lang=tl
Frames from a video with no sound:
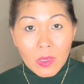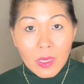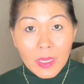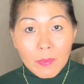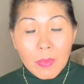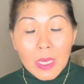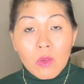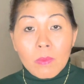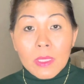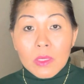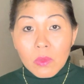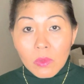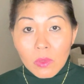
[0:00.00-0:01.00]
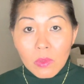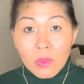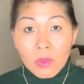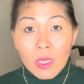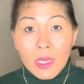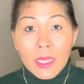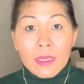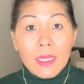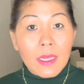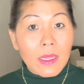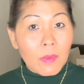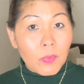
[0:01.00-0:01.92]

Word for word: ay bago matulog ay talaga